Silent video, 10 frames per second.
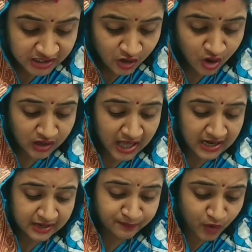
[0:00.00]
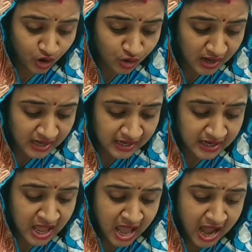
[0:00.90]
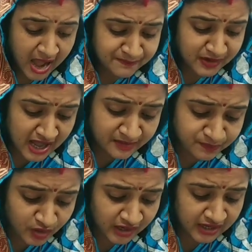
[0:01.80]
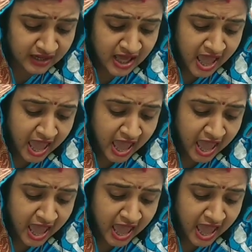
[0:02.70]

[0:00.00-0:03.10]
ইহকালের পরকালের আপনার পরের